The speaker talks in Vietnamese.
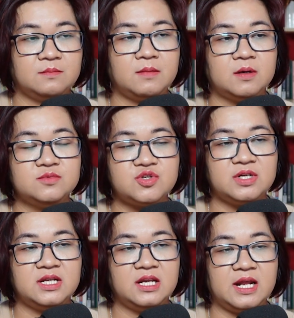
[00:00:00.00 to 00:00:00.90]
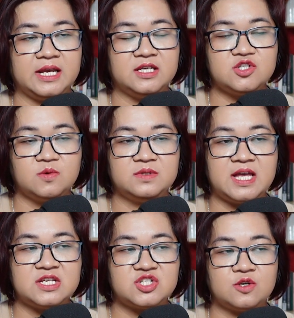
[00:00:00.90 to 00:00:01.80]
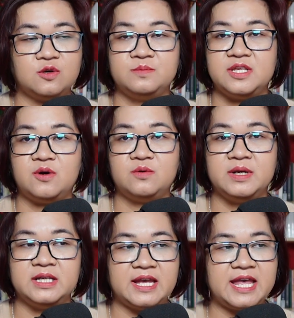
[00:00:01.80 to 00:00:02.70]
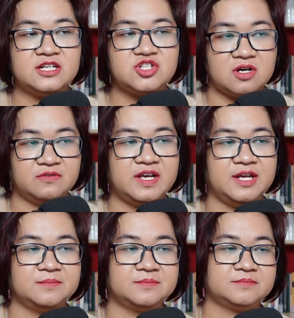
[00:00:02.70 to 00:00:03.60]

Mong chuyến đi này chúng ta sẽ cùng nhau bình an trở về.